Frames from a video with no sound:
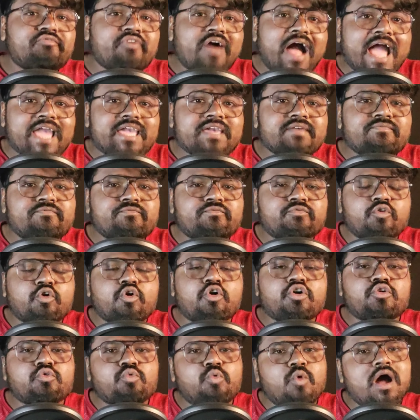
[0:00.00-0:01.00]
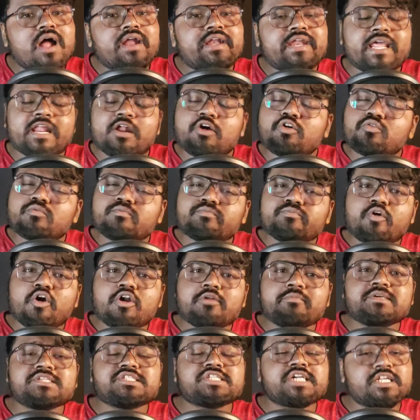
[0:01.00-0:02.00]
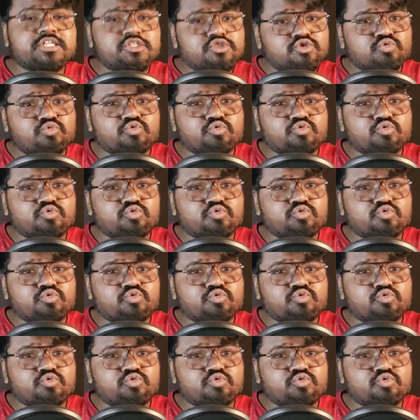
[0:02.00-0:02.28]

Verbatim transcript: ফাইভ ফোর ওয়ান এরকম ফরমেশনে